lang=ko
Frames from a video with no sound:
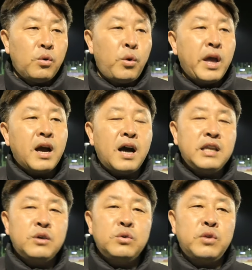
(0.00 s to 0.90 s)
올해가
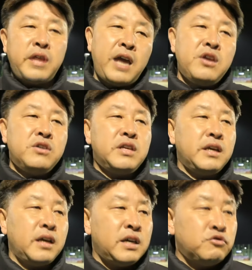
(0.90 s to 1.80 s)
아니고 내년에
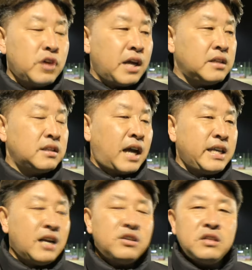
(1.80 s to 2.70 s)
우리 아이들 다
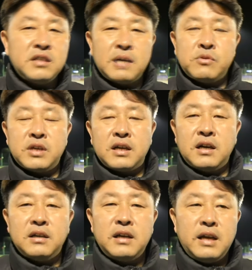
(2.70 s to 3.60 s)
1학년들이다 보니까